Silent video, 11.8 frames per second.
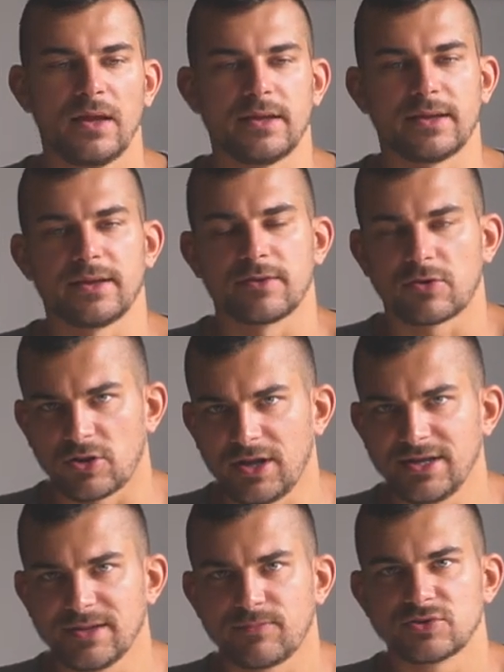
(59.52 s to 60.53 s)
E,
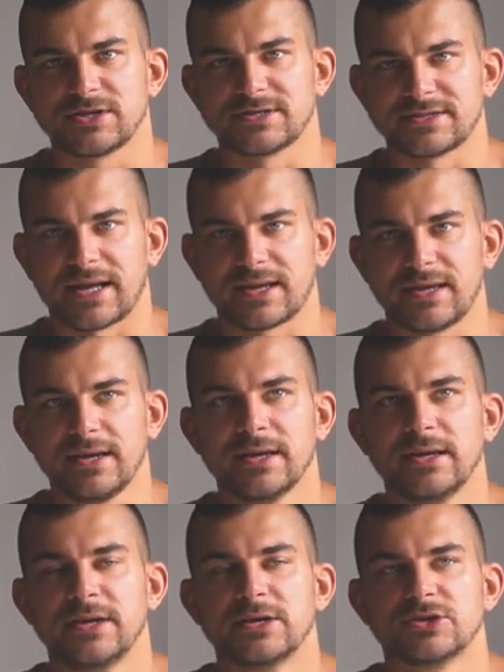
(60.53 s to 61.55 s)
kolejny plus jest taki,
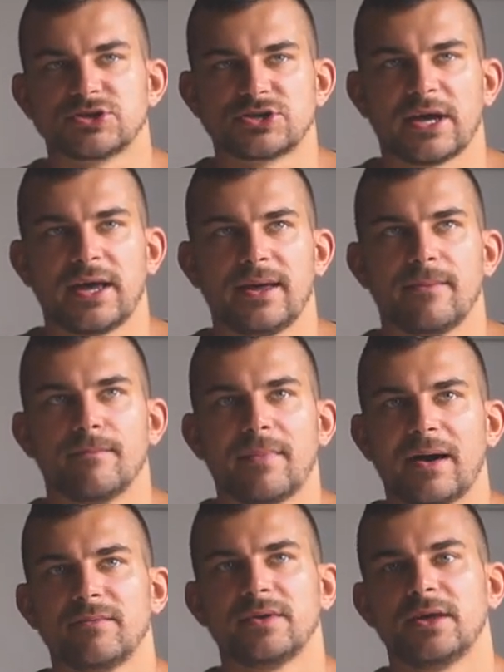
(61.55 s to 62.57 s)
że
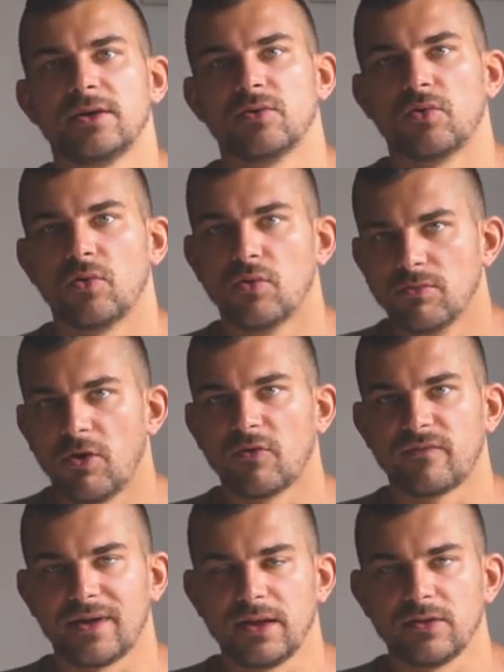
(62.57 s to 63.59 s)
mamy
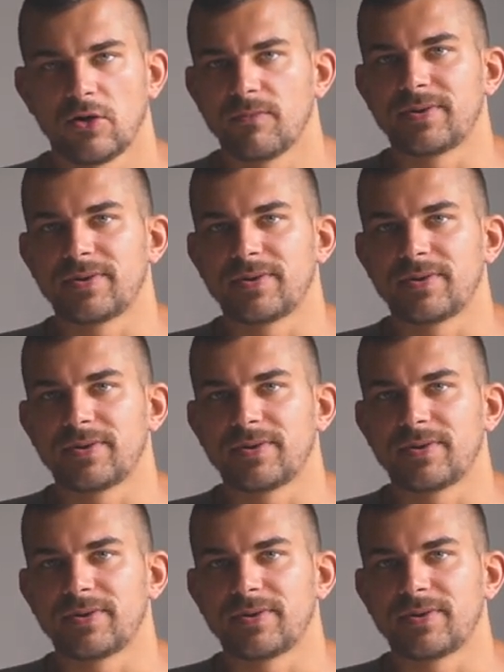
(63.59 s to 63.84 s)
umowę o